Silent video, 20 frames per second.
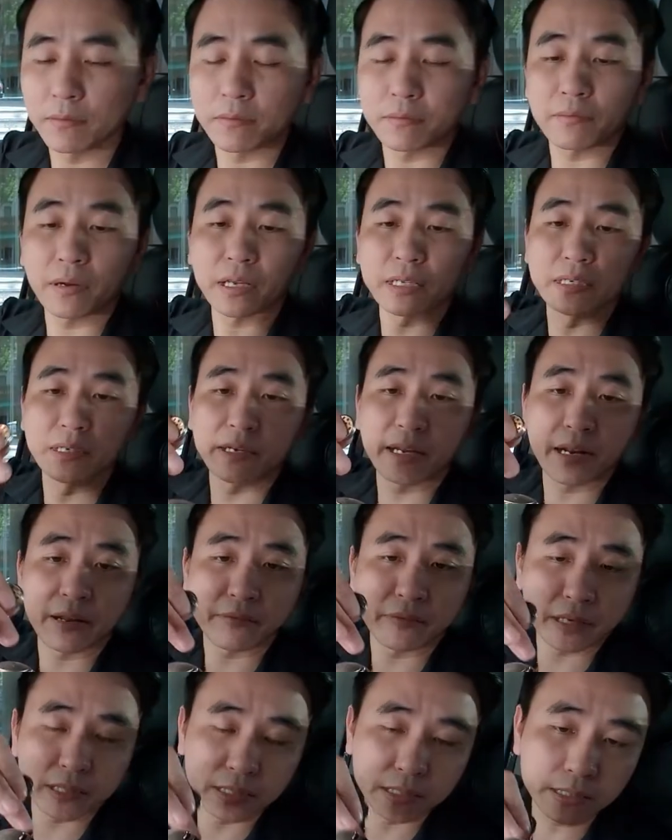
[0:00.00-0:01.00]
phần nhựa này là
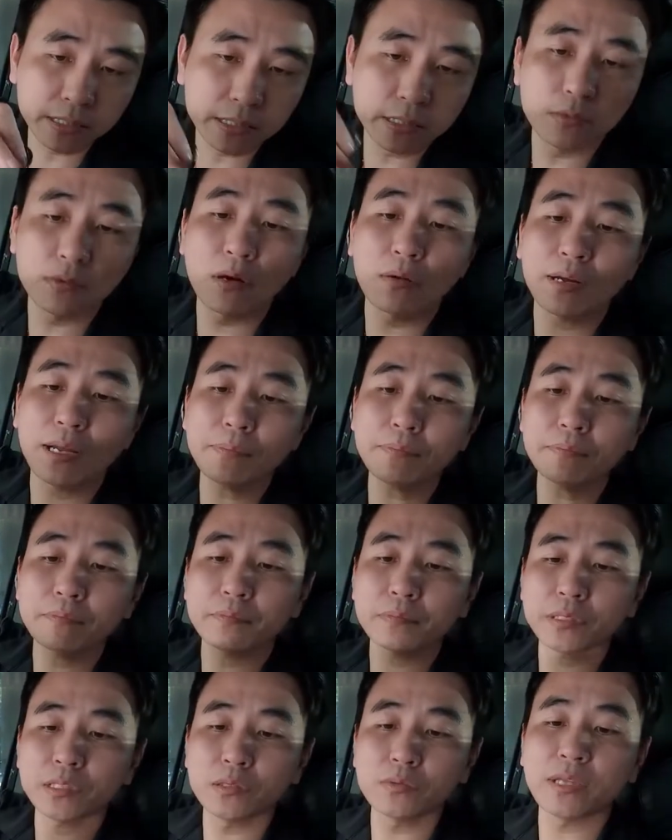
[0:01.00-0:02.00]
phần nhựa siêu cao cấp
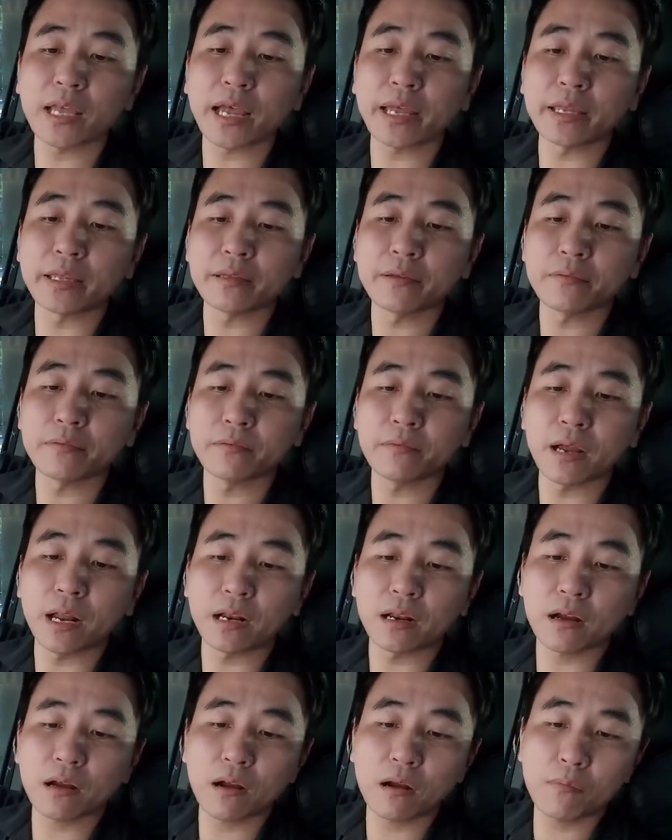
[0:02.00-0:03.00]
siêu dày và
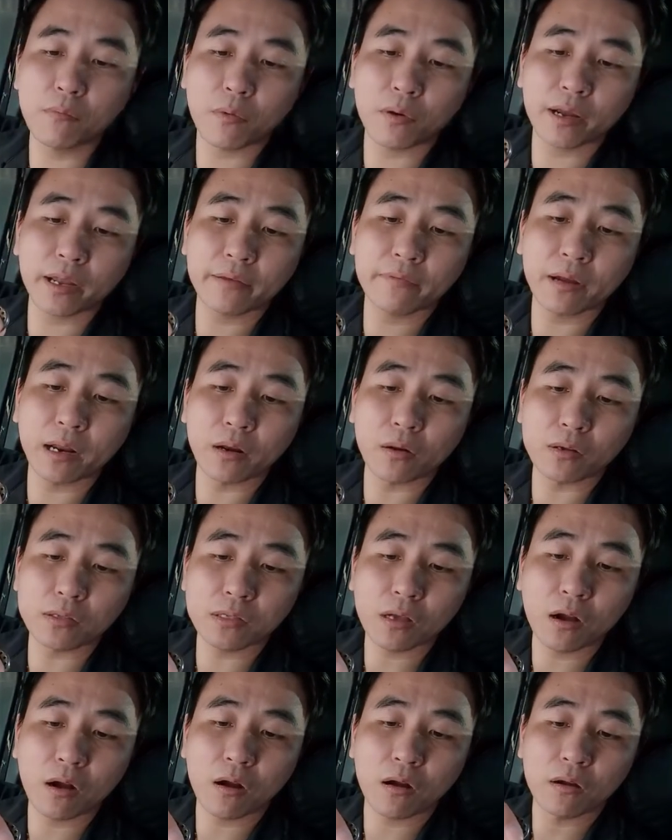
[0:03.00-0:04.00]
nó có một cái phần lò
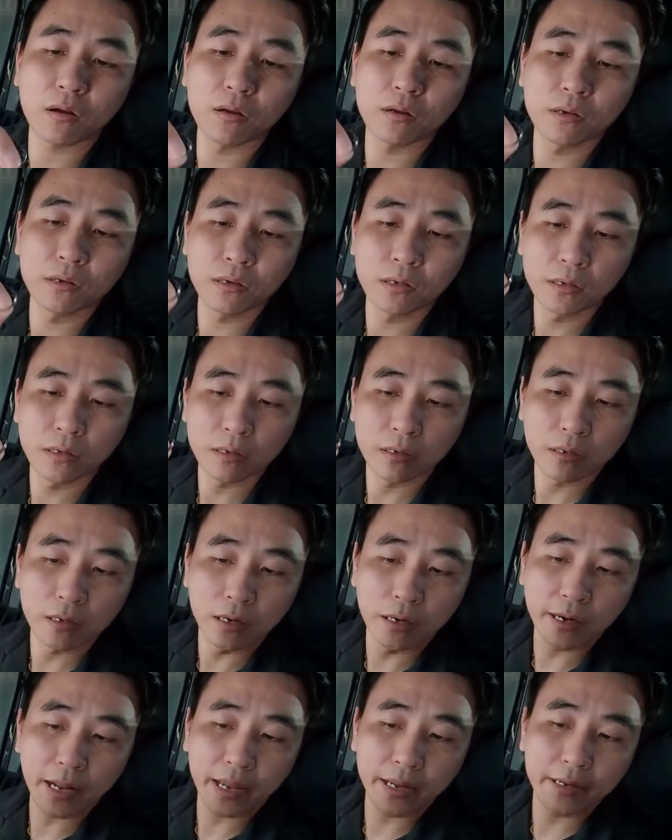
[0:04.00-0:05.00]
xo
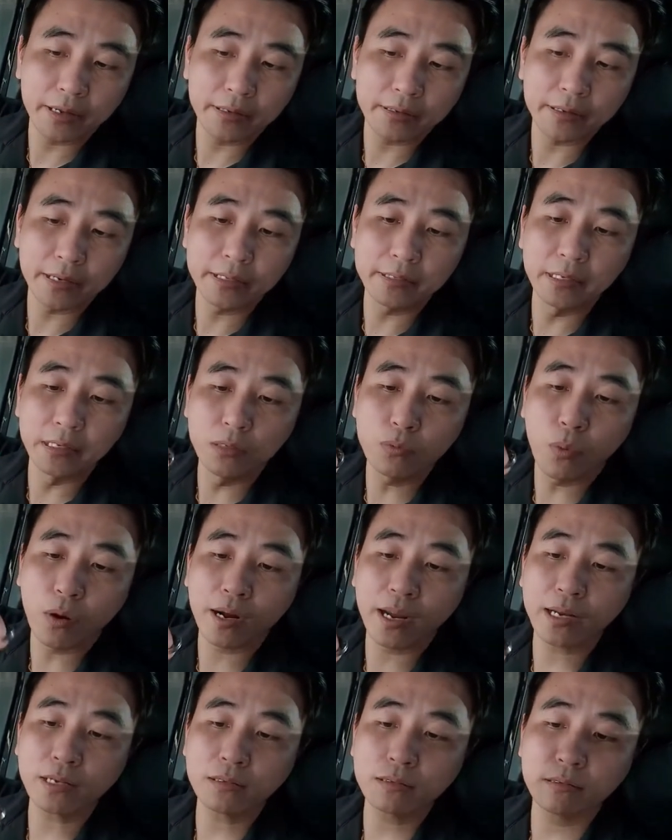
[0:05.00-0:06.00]
ở đây để giữ
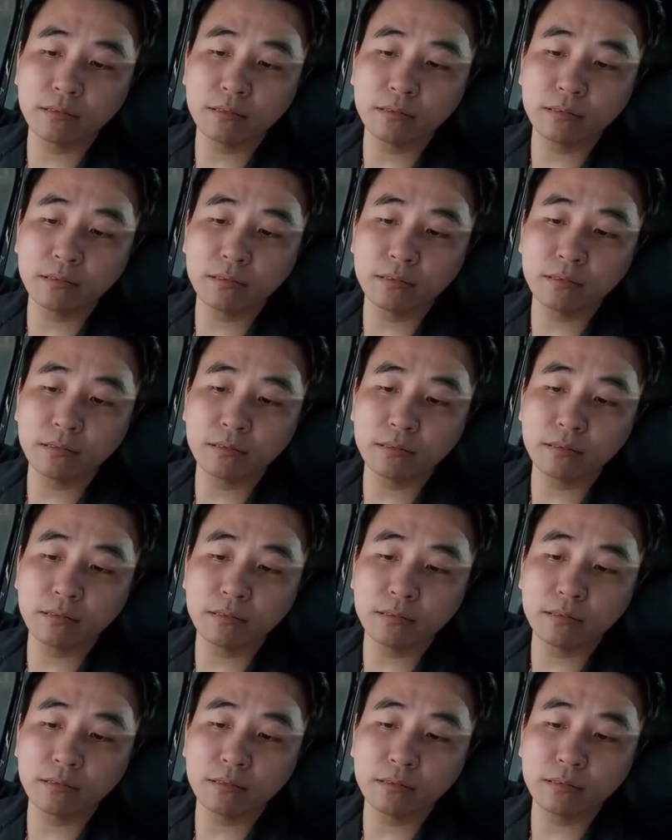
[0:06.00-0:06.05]
khoảng cách